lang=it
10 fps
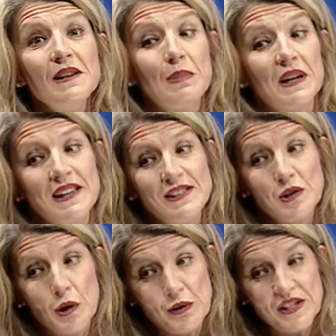Sì, perché
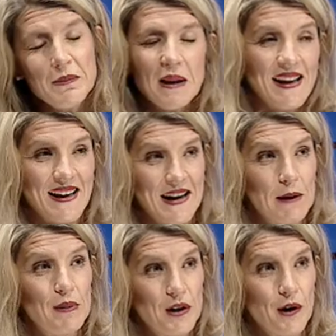sono simili ai
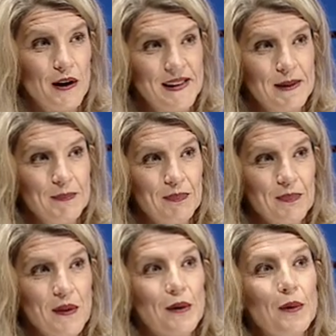cannabinoidi,
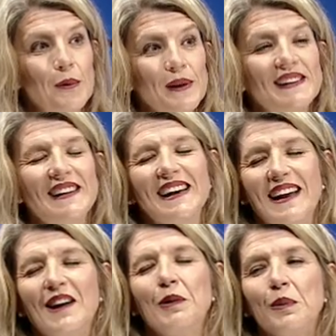okay quindi
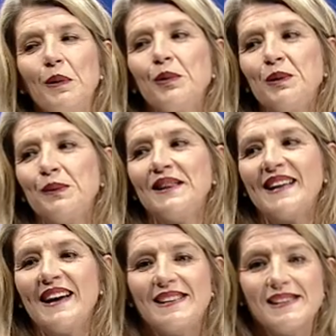creano proprio
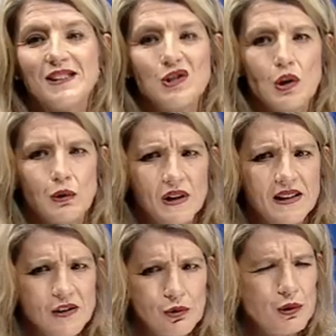dipendenza, ci sono
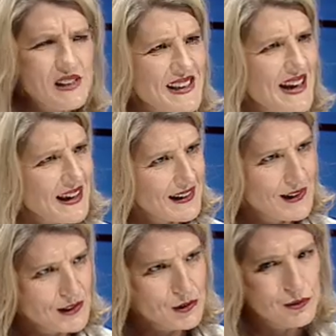degli studi seri,
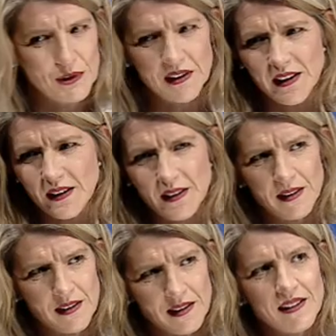degli studi... Quella parte
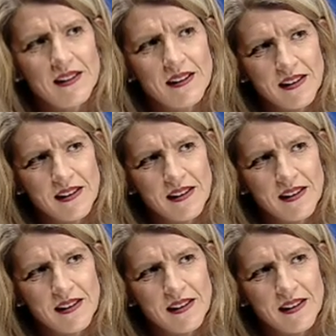dell'area del